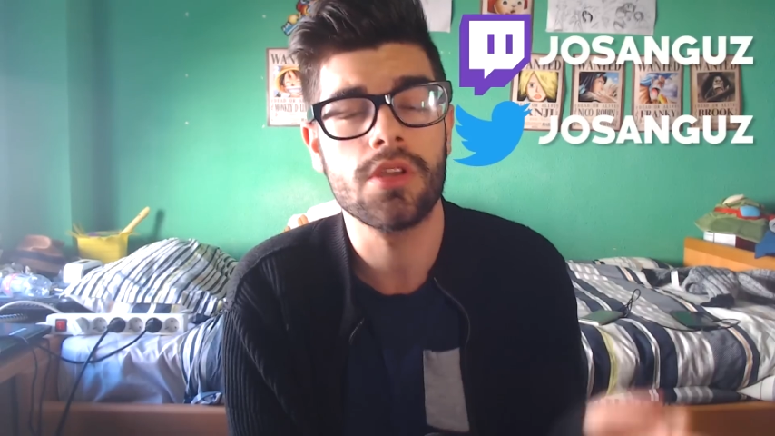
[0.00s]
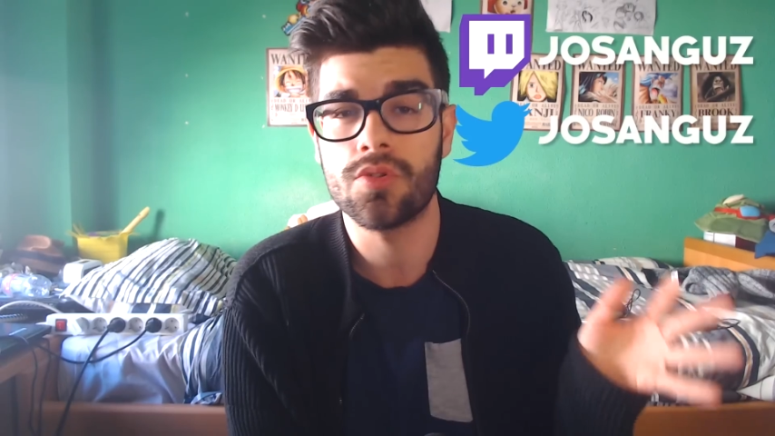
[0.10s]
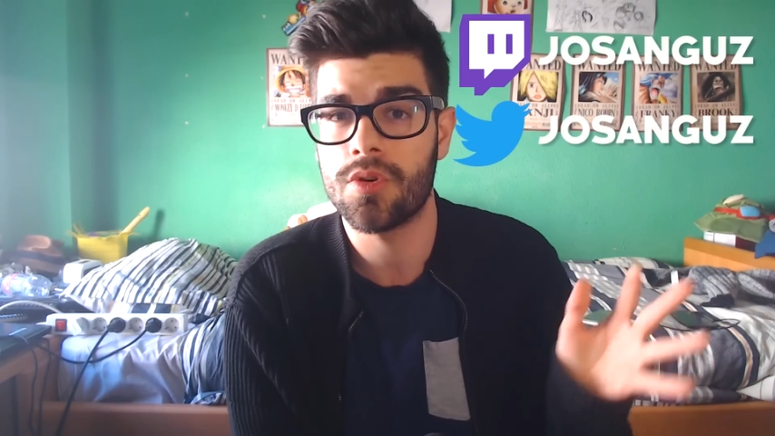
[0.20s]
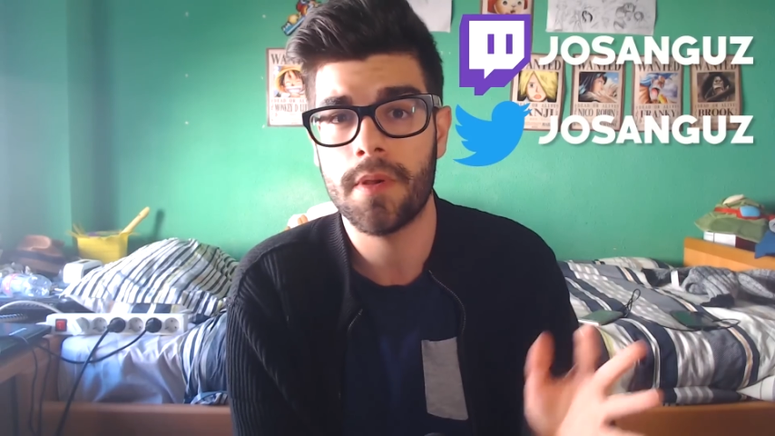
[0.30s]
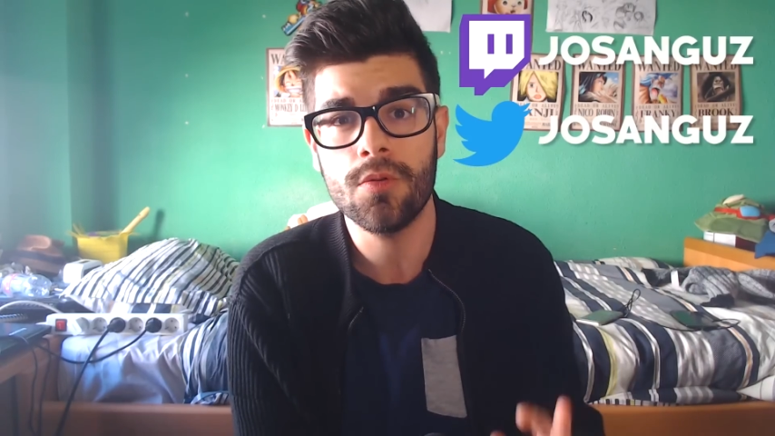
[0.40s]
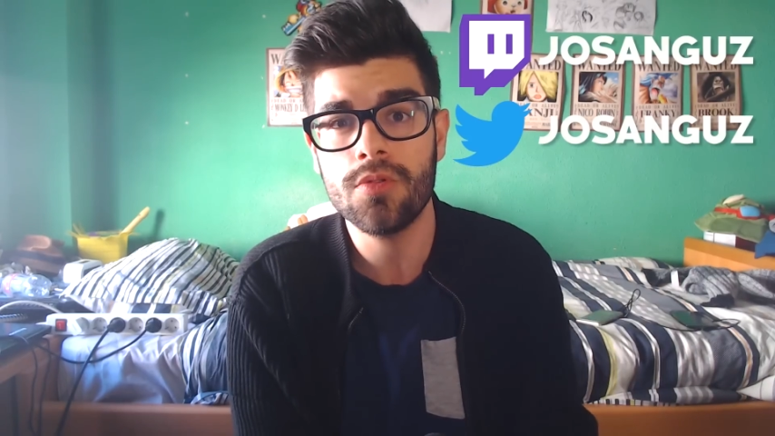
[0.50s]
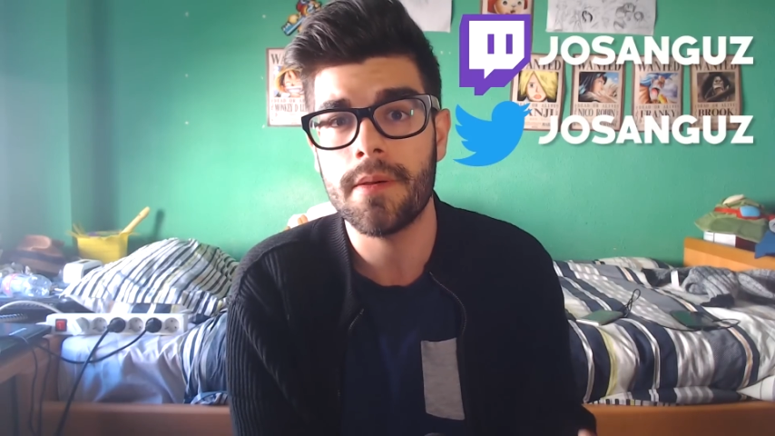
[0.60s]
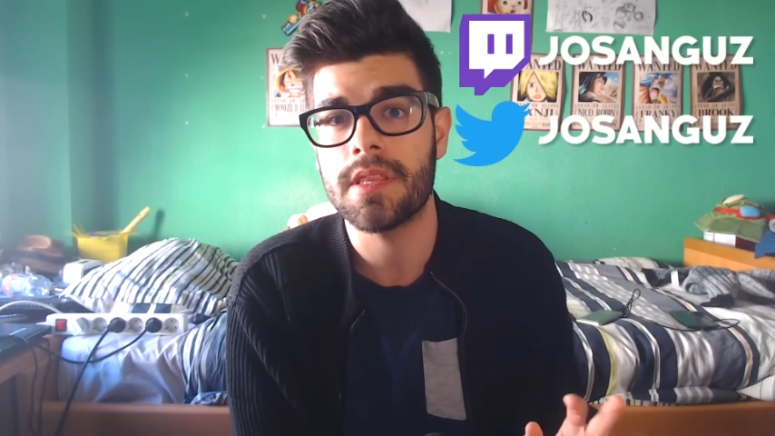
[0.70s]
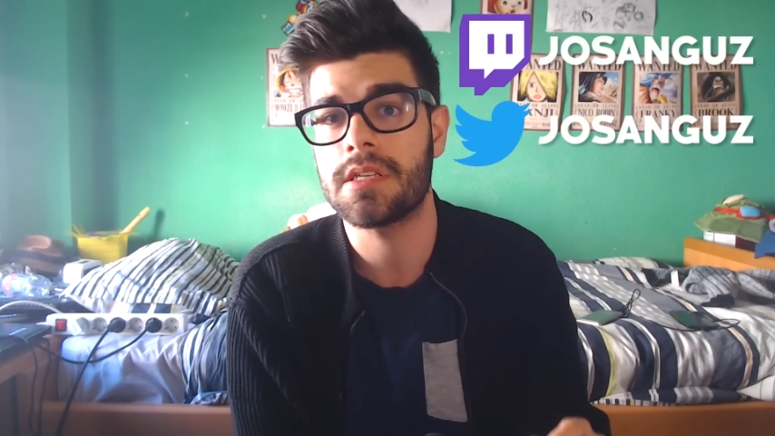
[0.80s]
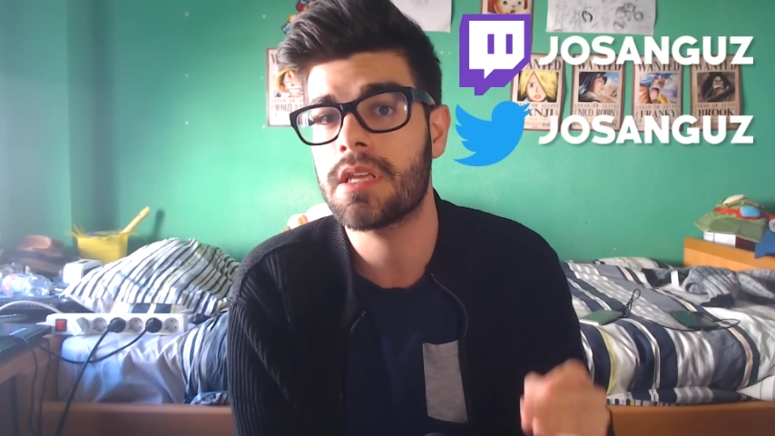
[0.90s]
incluso pregunto a
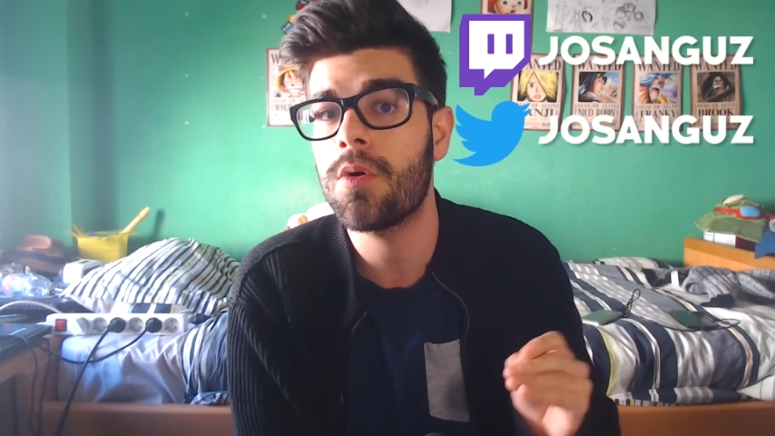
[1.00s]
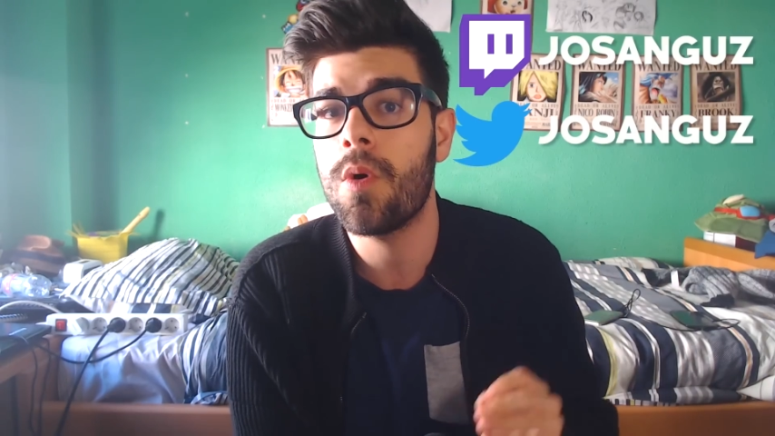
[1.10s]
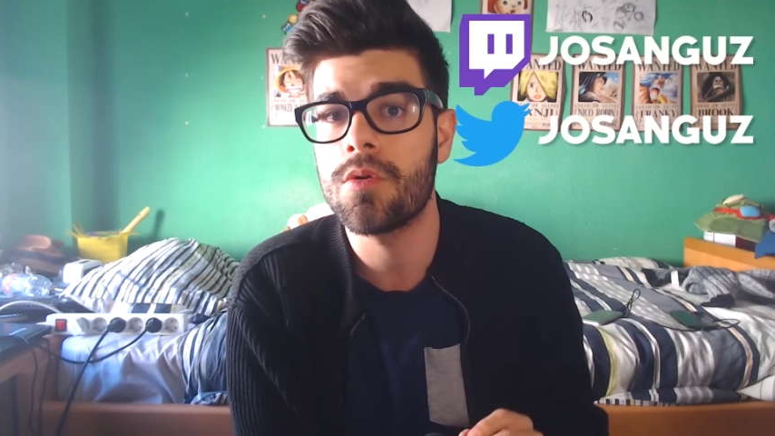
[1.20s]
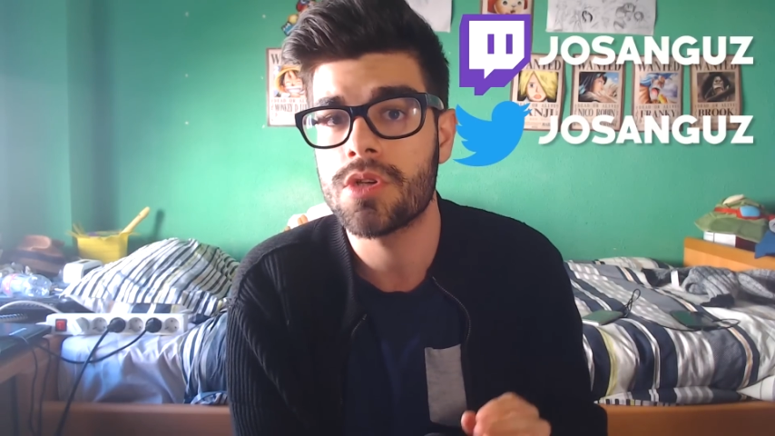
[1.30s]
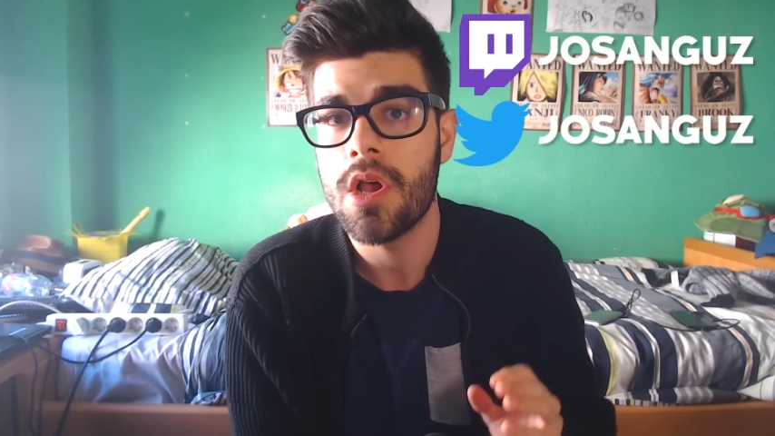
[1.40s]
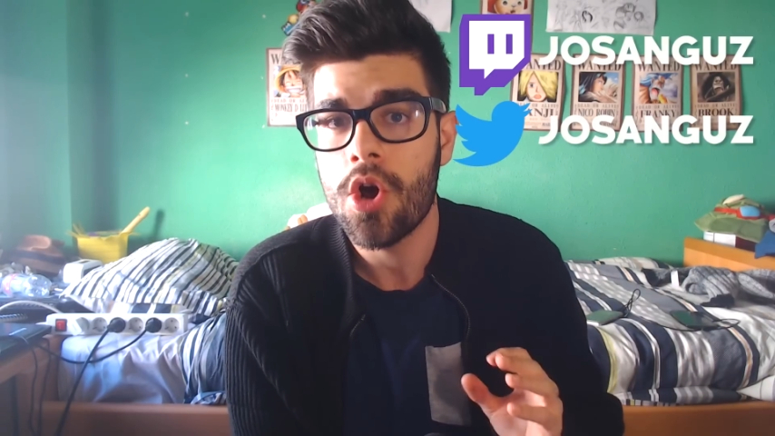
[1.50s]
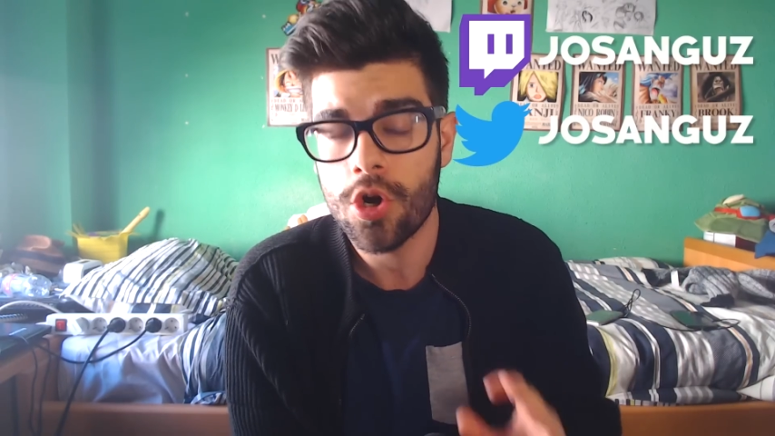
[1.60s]
veces qué juegos